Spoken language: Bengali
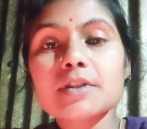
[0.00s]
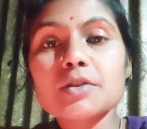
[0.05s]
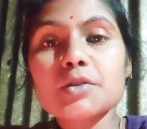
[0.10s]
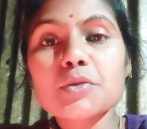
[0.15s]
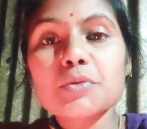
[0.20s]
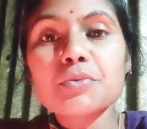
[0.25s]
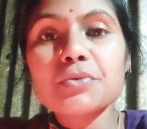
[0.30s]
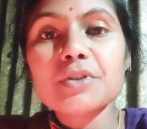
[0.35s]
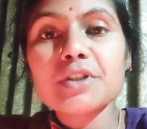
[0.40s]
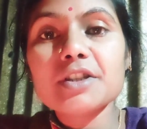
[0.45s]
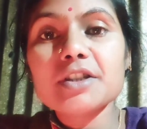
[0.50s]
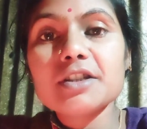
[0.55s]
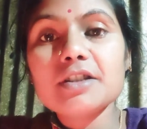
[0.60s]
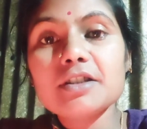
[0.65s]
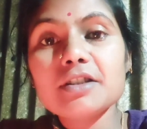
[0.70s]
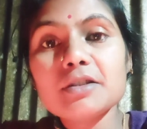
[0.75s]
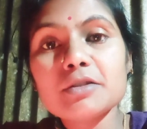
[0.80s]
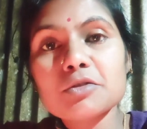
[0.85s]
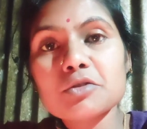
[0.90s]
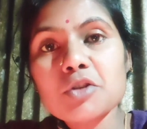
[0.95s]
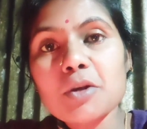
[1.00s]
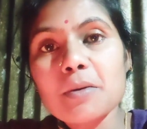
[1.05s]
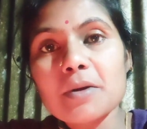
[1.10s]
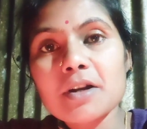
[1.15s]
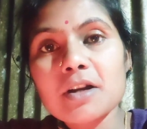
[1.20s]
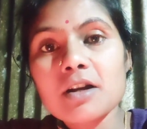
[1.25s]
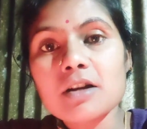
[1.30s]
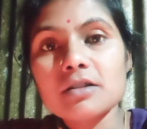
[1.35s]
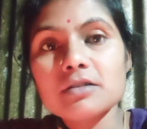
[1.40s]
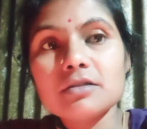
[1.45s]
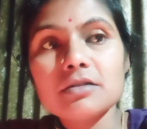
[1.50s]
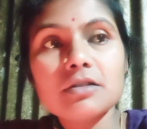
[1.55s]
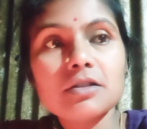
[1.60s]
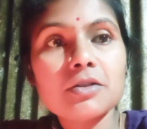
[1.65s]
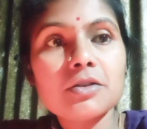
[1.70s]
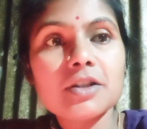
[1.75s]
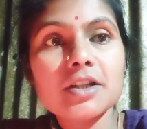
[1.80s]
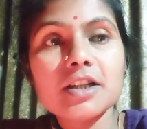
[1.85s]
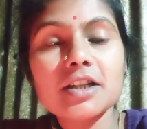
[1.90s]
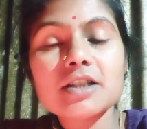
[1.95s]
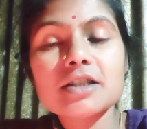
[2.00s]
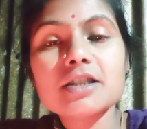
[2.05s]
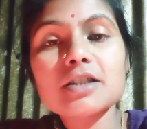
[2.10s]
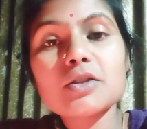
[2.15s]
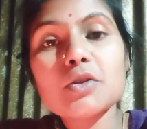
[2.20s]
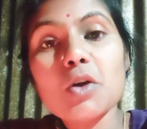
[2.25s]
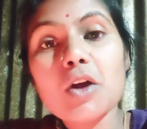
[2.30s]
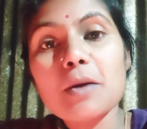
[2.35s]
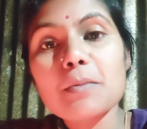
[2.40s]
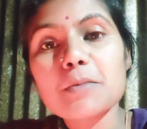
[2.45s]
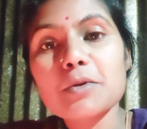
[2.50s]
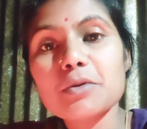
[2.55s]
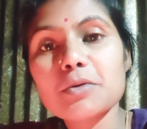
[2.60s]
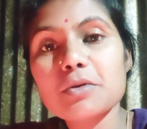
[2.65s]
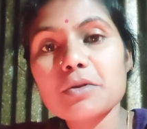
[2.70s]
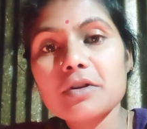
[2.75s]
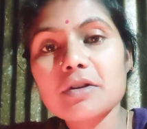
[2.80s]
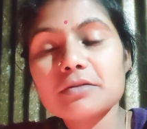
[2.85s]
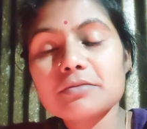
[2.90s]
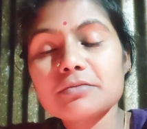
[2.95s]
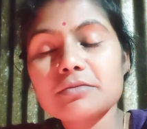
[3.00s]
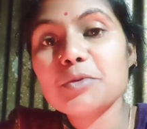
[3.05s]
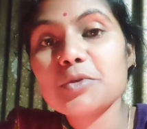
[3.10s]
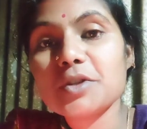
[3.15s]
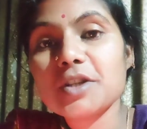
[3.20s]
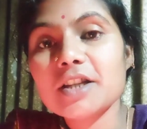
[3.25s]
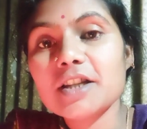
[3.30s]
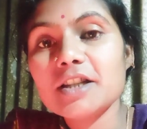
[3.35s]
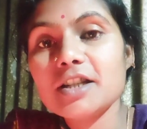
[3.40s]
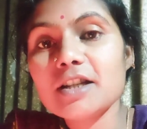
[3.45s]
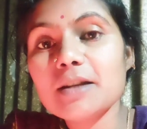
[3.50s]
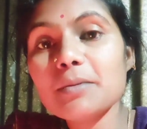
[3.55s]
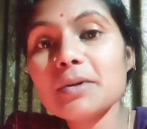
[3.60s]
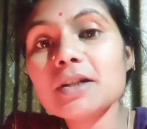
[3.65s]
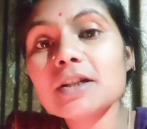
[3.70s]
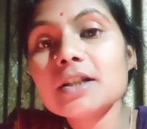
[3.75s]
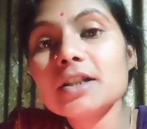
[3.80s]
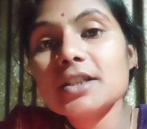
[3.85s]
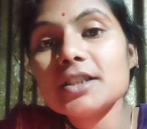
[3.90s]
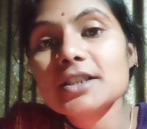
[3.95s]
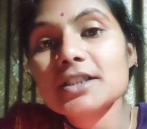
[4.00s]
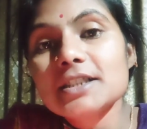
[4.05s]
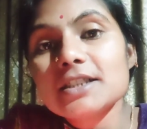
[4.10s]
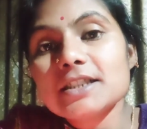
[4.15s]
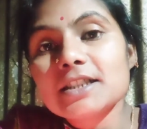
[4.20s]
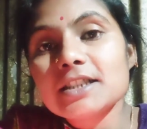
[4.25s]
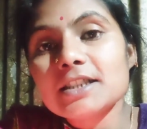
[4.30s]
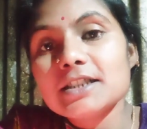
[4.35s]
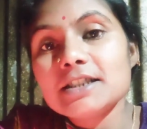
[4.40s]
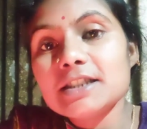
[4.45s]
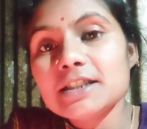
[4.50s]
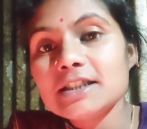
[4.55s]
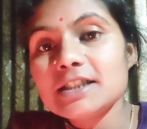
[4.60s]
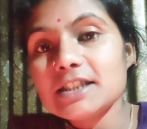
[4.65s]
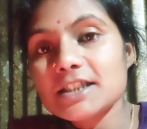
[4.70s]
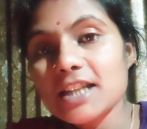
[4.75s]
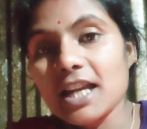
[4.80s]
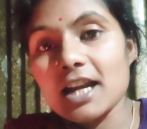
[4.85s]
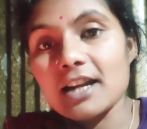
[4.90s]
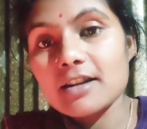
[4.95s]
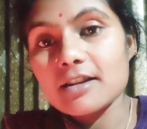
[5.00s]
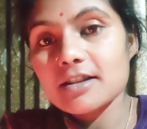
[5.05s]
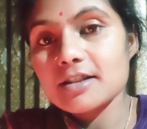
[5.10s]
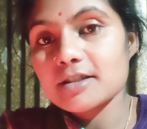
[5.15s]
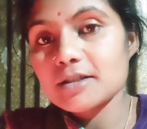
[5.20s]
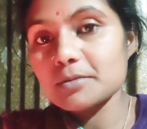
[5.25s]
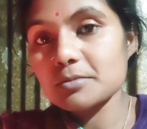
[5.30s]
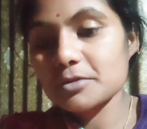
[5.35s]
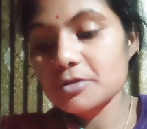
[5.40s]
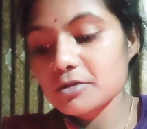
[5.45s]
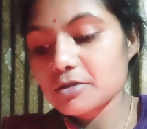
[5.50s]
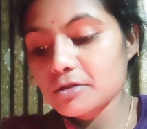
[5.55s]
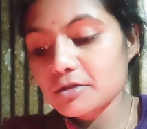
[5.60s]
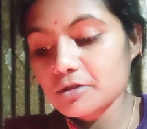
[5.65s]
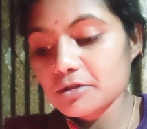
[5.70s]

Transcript: তো ফ্রেন্ডের দিকে দেখো সবার খাওয়া দাওয়া হয়ে গেছে তো আমরাও খেয়ে নিলাম দিয়ে নিয়ে ঠান্ডা লাগছে প্রচণ্ড